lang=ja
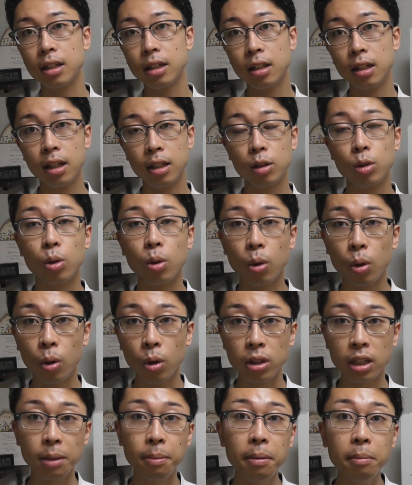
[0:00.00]
えー、
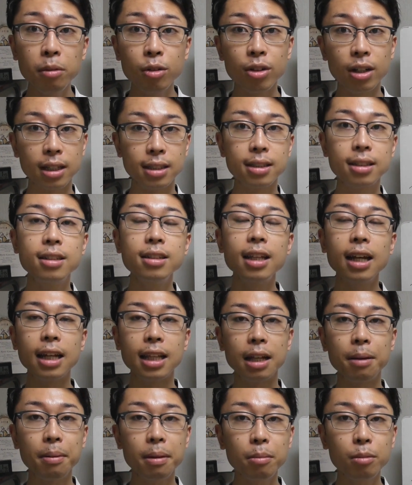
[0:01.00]
と食べ物が少な
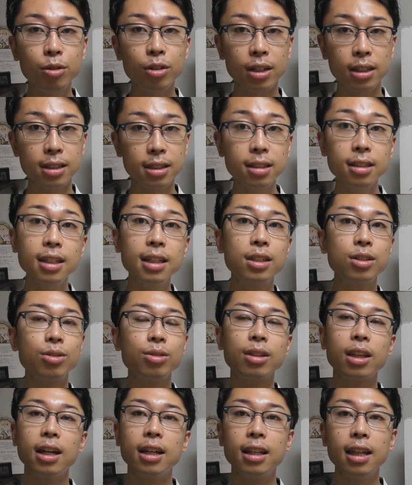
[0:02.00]
い食べ物が少ない
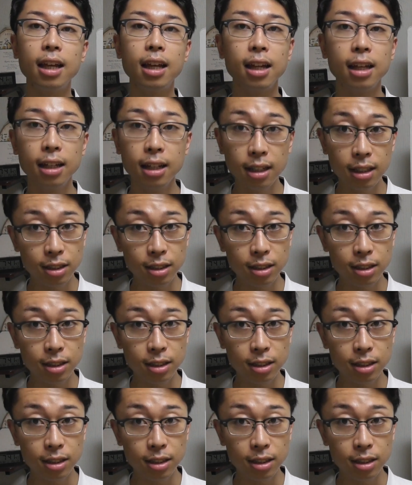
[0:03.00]
状態で